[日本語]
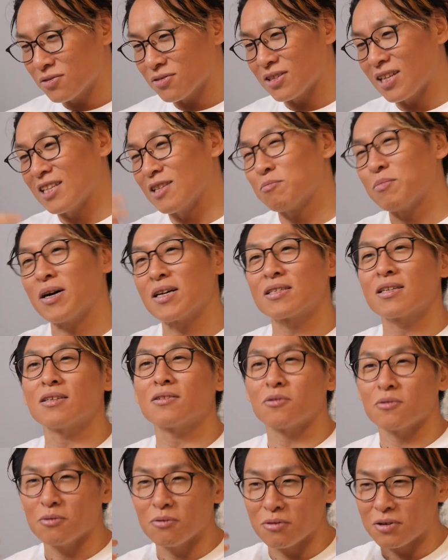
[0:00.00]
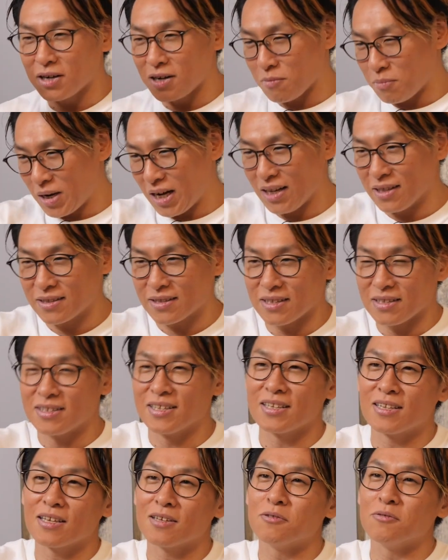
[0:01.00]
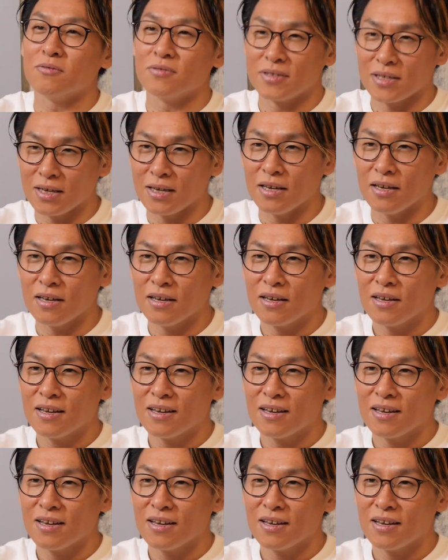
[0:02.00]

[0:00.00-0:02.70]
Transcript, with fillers: うじゅうななパーセント の方からバンって出てるんで、ま